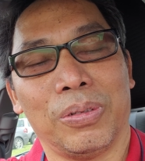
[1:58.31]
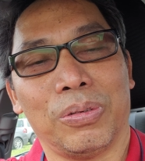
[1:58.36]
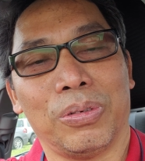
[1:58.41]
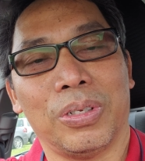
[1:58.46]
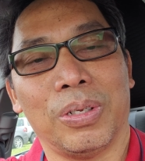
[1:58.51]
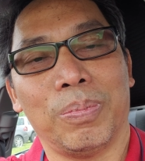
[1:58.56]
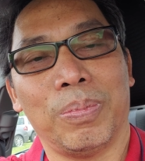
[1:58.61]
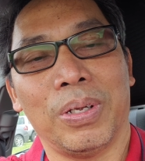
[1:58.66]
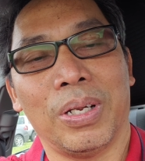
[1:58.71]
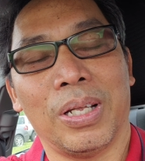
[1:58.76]
Terus
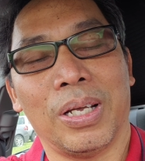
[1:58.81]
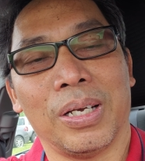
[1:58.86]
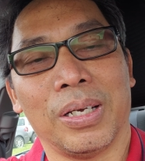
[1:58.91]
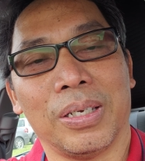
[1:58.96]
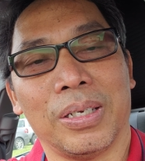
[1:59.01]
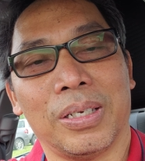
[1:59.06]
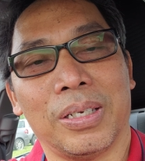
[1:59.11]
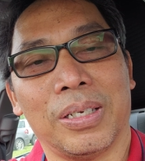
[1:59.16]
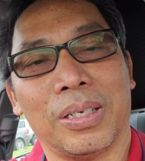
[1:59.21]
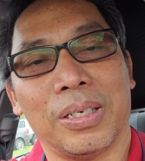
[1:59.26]
dia bilang
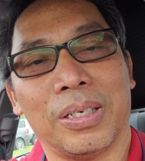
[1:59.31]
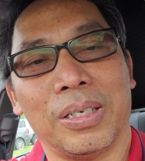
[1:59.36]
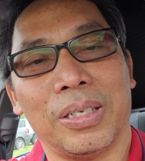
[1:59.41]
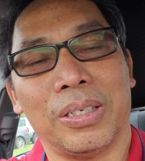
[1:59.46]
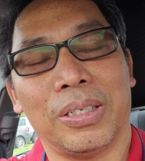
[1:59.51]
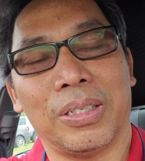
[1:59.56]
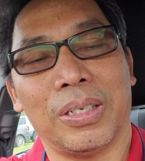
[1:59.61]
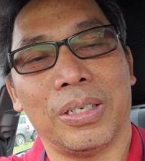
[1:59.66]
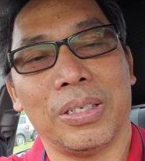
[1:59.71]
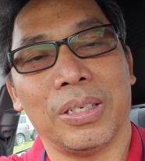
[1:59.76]
ke
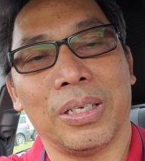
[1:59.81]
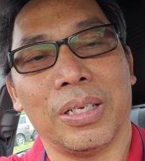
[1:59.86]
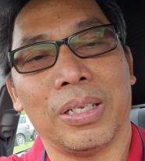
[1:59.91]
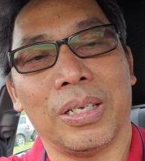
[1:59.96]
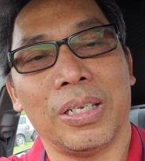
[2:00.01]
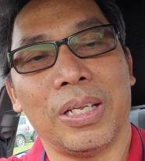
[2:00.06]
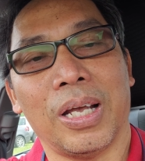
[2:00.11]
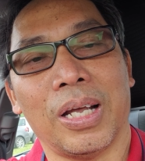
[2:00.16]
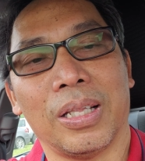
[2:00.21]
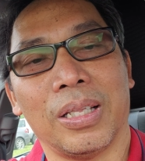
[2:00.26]
istrinya,
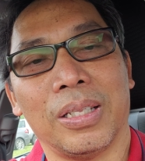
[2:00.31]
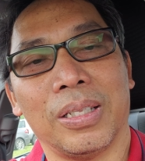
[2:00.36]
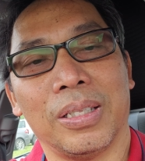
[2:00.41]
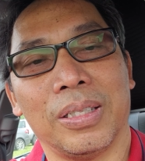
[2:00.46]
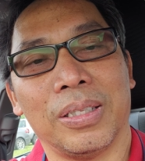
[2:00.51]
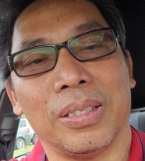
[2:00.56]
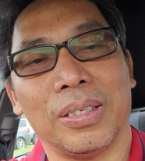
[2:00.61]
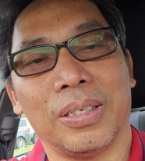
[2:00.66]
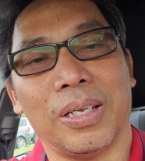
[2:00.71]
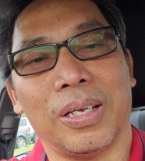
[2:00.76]
lihat
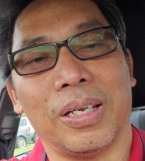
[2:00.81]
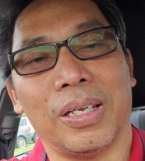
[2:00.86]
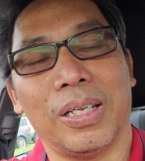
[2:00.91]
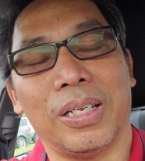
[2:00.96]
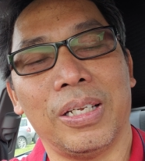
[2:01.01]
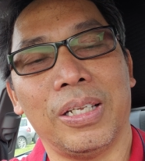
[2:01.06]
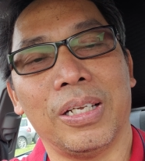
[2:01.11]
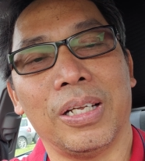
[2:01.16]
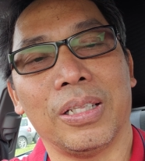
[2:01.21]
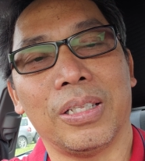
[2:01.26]
ya
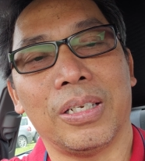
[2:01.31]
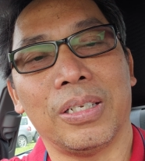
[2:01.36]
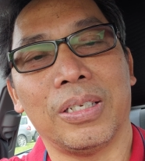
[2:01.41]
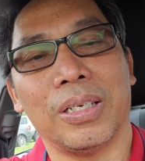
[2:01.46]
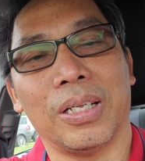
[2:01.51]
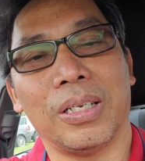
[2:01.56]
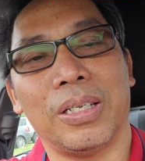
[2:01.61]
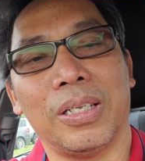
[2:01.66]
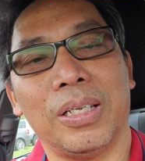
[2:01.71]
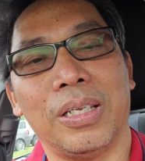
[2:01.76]
ini yang
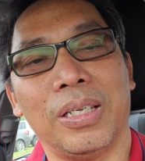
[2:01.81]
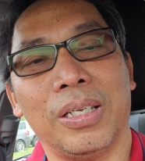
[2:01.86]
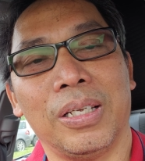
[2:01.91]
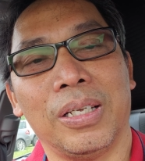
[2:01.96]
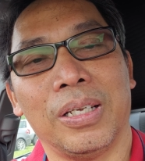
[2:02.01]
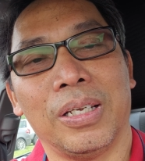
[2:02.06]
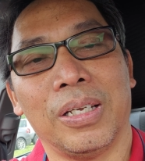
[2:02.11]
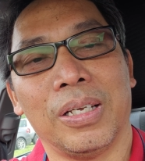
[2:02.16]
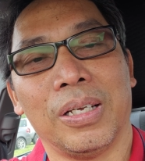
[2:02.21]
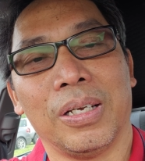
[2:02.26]
terjadi
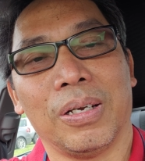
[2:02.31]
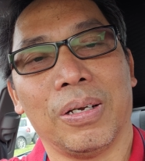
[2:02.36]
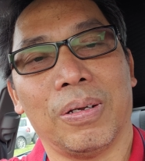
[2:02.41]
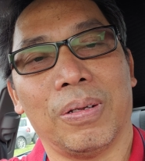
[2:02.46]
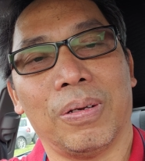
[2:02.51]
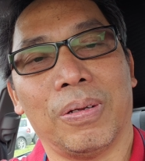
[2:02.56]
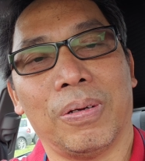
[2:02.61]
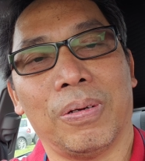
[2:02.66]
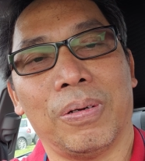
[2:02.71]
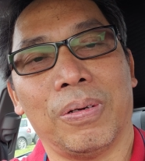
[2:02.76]

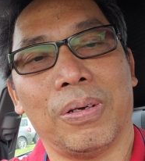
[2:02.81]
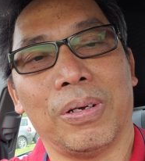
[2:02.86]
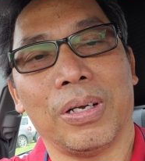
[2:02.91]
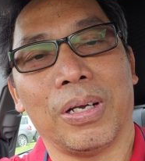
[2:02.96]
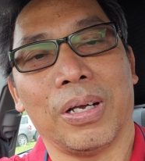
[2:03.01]
kalau